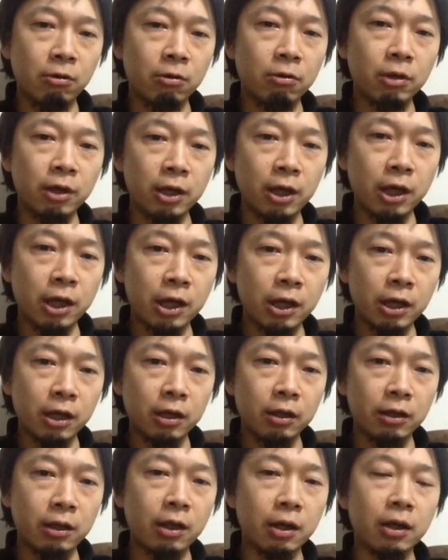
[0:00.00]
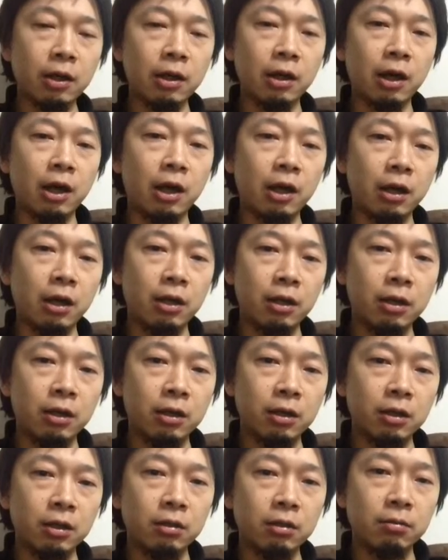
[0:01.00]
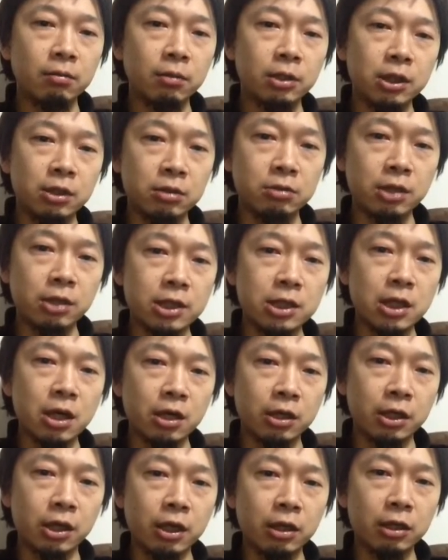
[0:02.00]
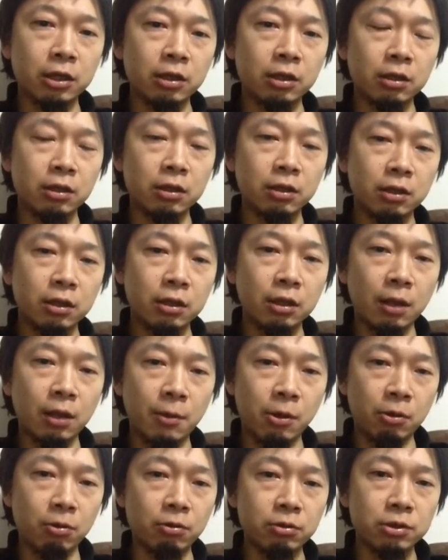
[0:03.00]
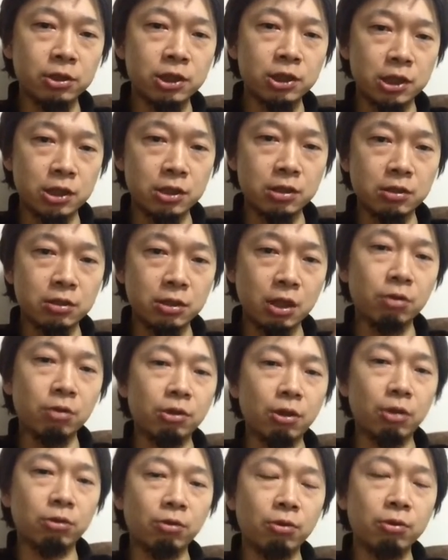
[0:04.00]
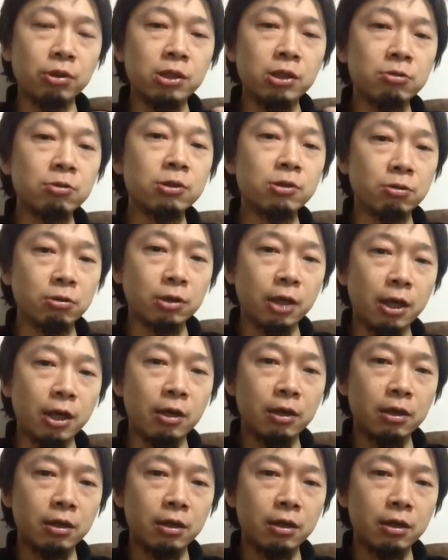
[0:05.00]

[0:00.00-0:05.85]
これがなかなか肉や魚や卵、チーズなどでは取りにくいので、